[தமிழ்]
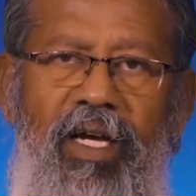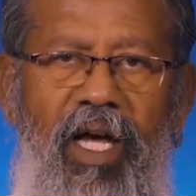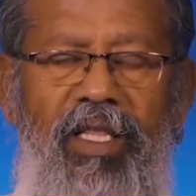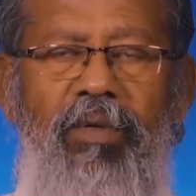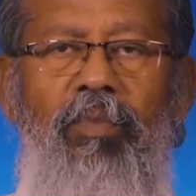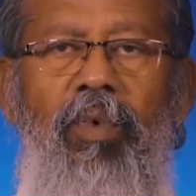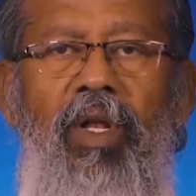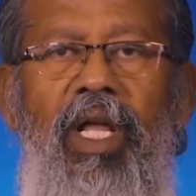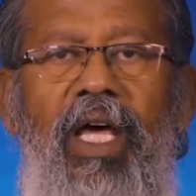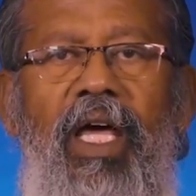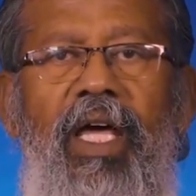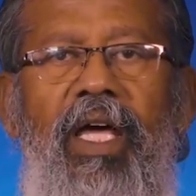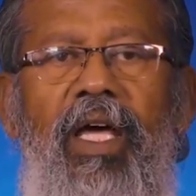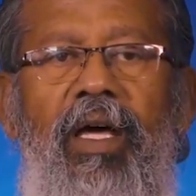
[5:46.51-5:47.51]
அதுபோல
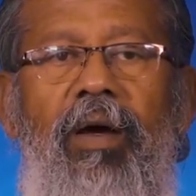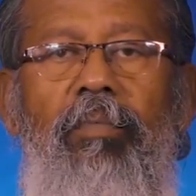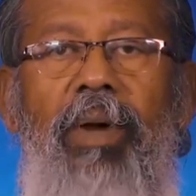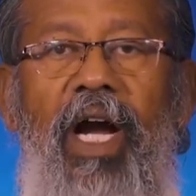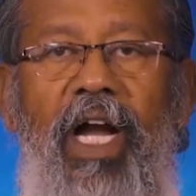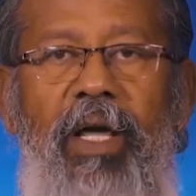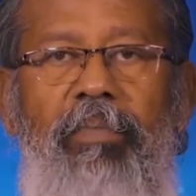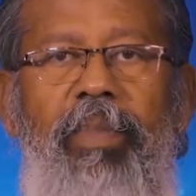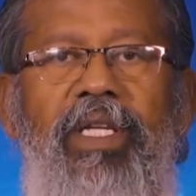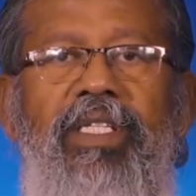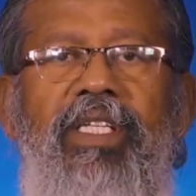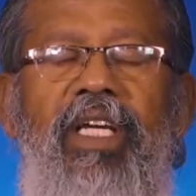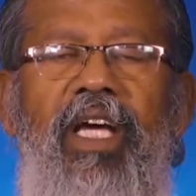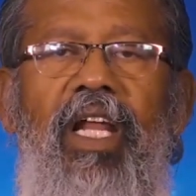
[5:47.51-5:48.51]

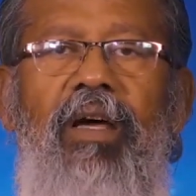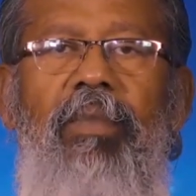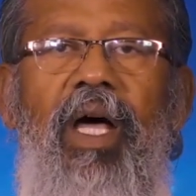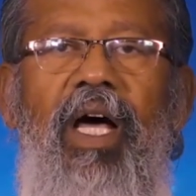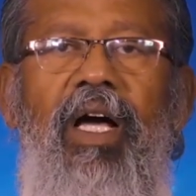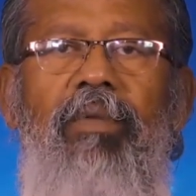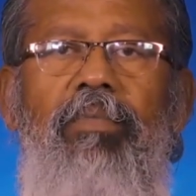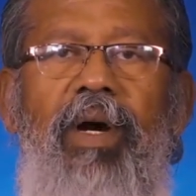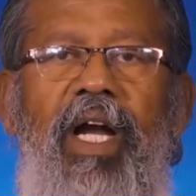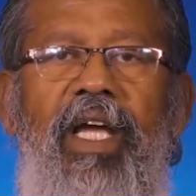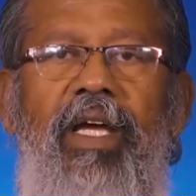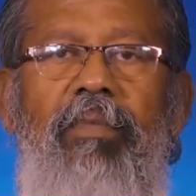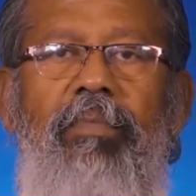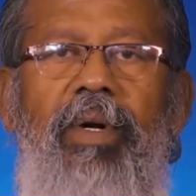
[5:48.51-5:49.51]
படைப்பின் சிகரமாக
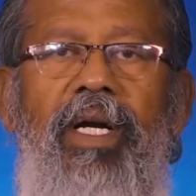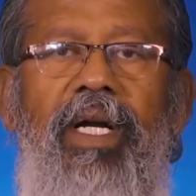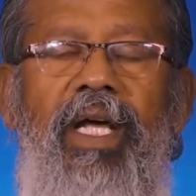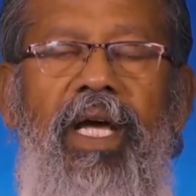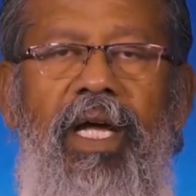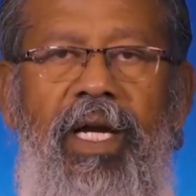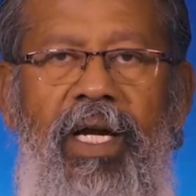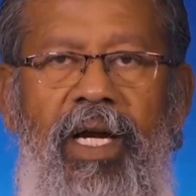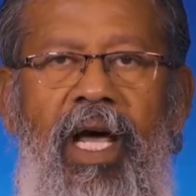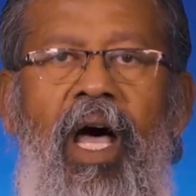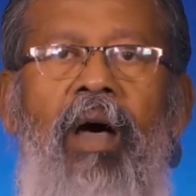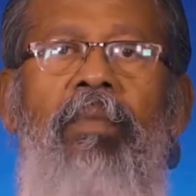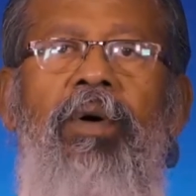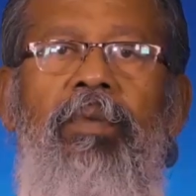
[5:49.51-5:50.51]
படைக்கப்பட்ட
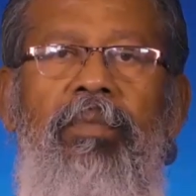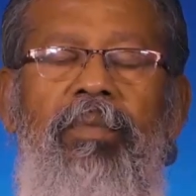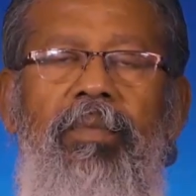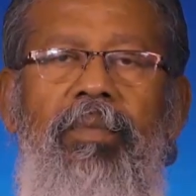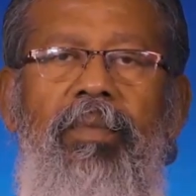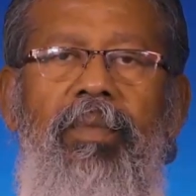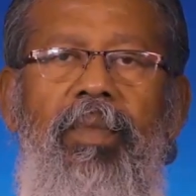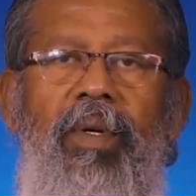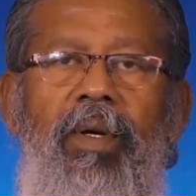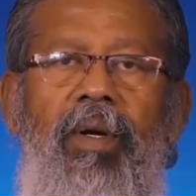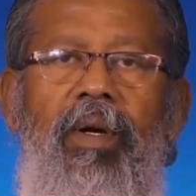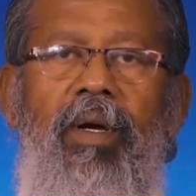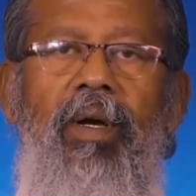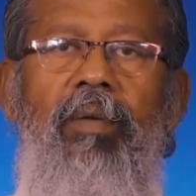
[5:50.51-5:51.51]
நாமும்
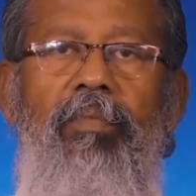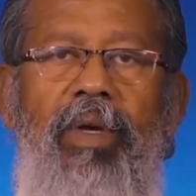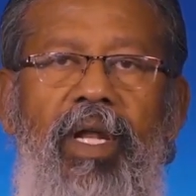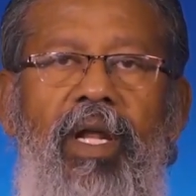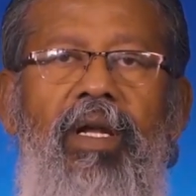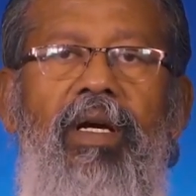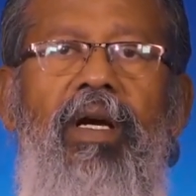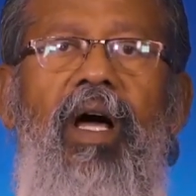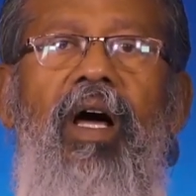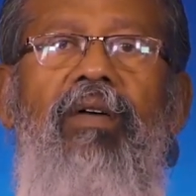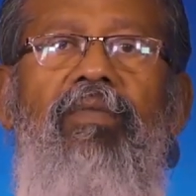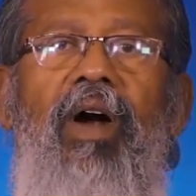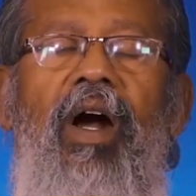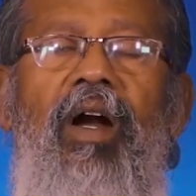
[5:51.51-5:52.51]

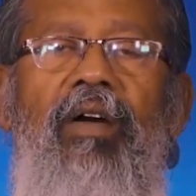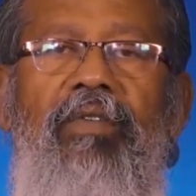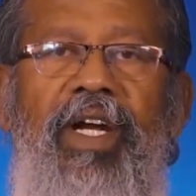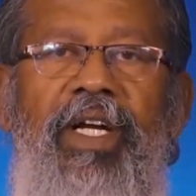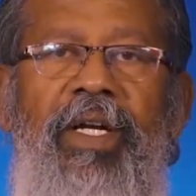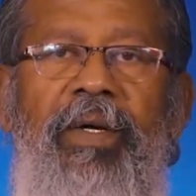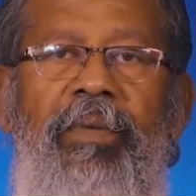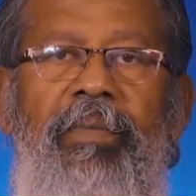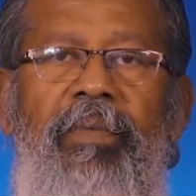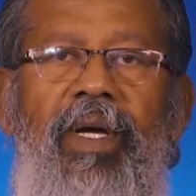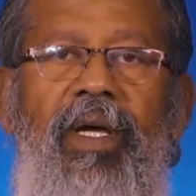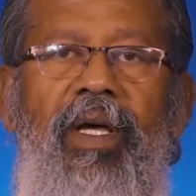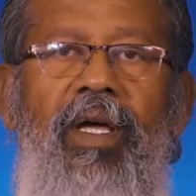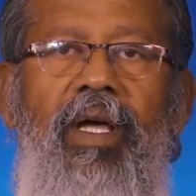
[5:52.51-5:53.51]
பிறருக்காக வாழ வேண்டும்
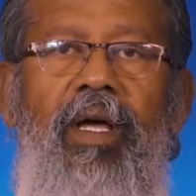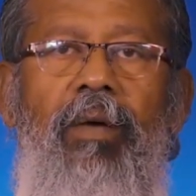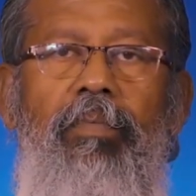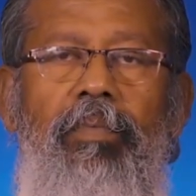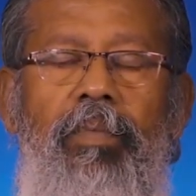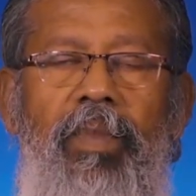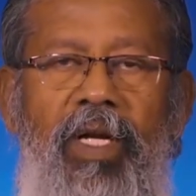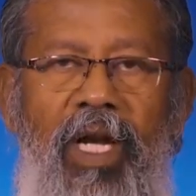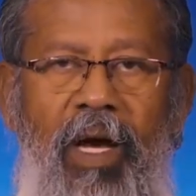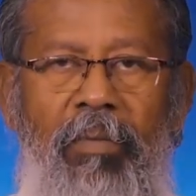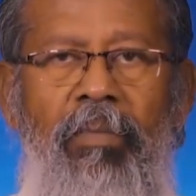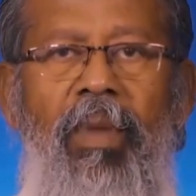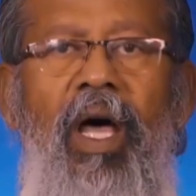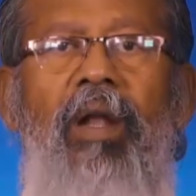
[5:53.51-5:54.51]

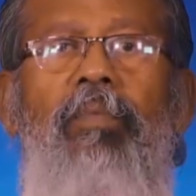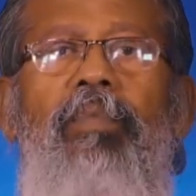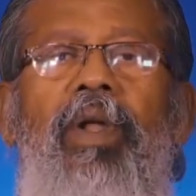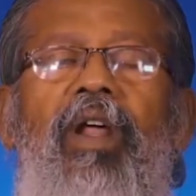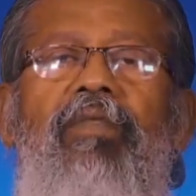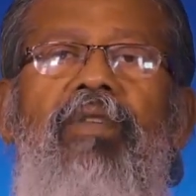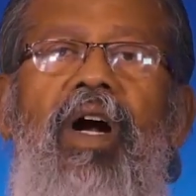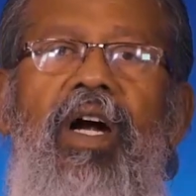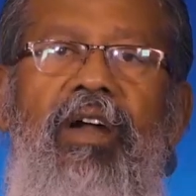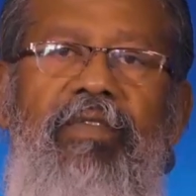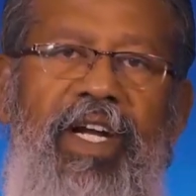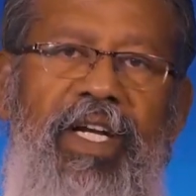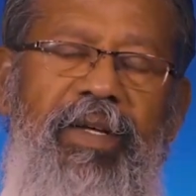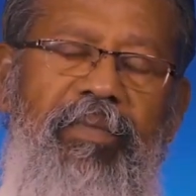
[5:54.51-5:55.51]
நம்மால் பிறர் வாழ
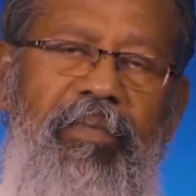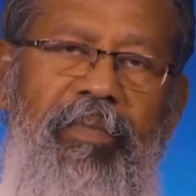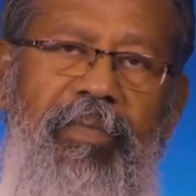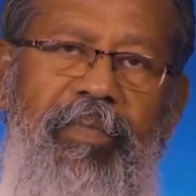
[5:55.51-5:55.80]
வேண்டும்